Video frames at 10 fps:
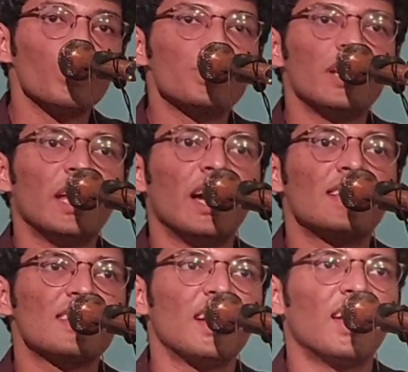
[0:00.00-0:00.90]
उसने
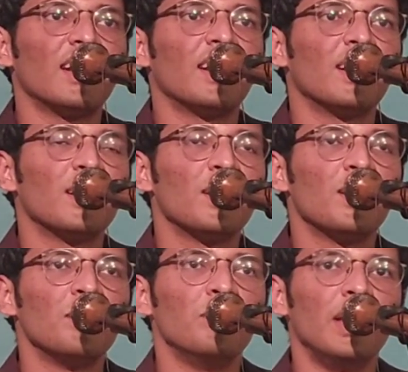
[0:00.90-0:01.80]
हंसकर
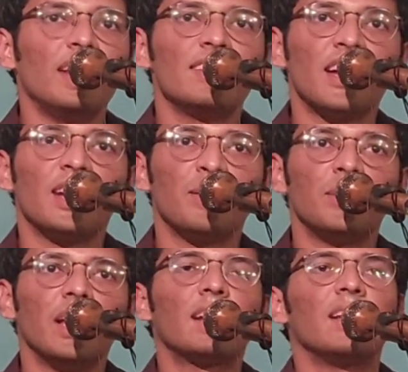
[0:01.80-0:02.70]
मेरी
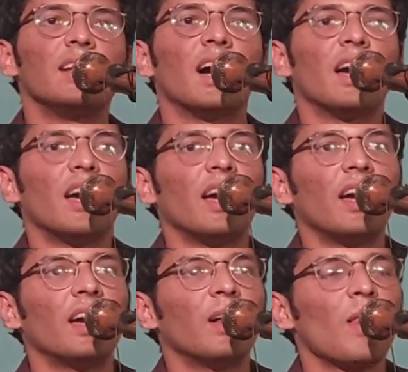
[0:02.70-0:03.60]
जानब देख लिया है